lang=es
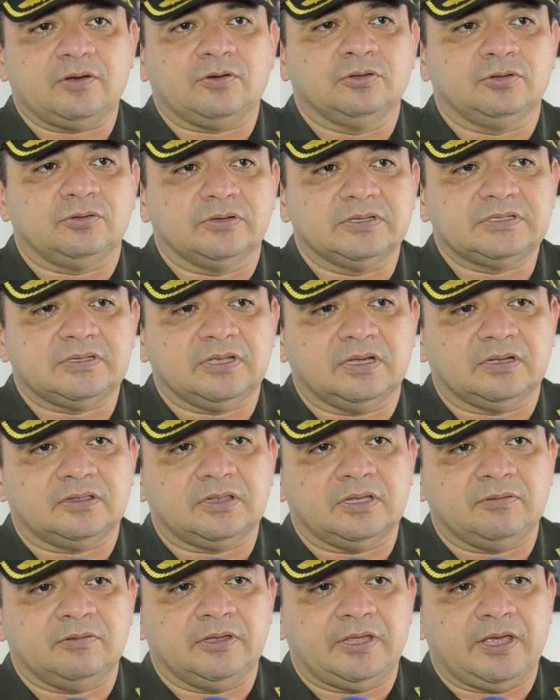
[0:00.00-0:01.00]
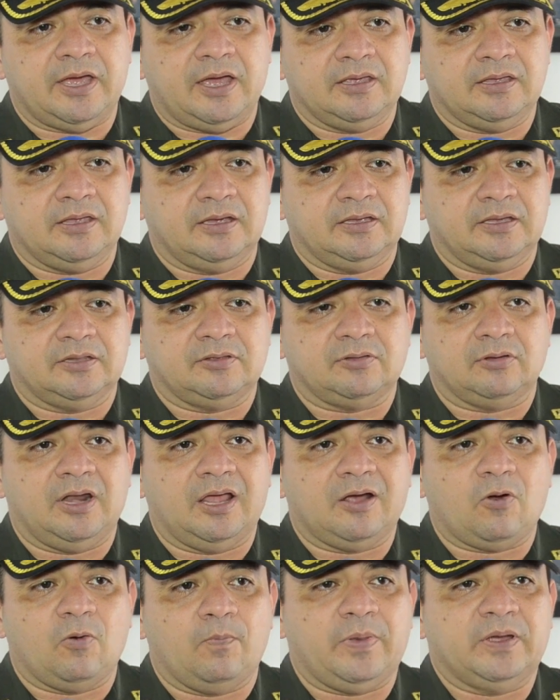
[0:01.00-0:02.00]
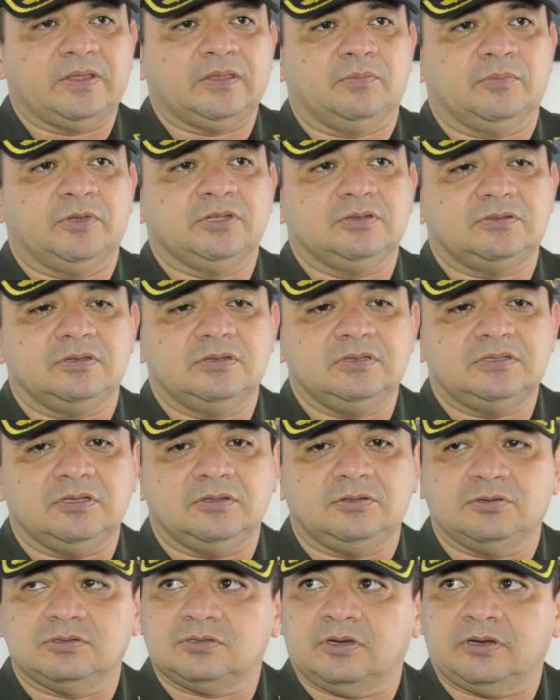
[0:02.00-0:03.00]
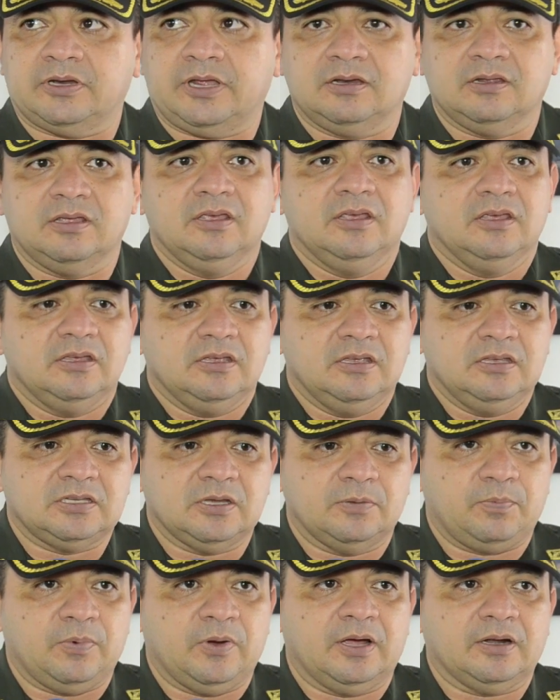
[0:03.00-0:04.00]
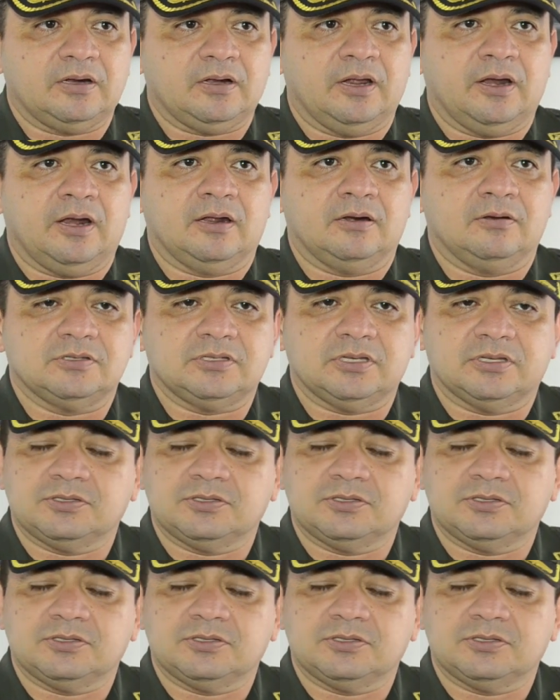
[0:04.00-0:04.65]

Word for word: con toda esta actividad y haya todo el acompañamiento institucional y se pueda aclarar los